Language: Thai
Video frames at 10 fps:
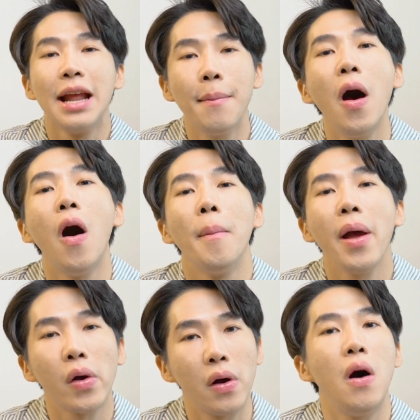น้ำหอม
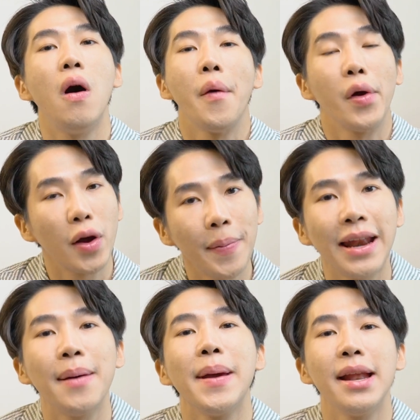แอลกอฮอล์แล้วก็
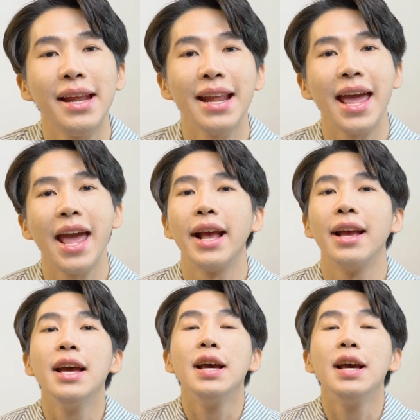พาราเบนนั่นเอง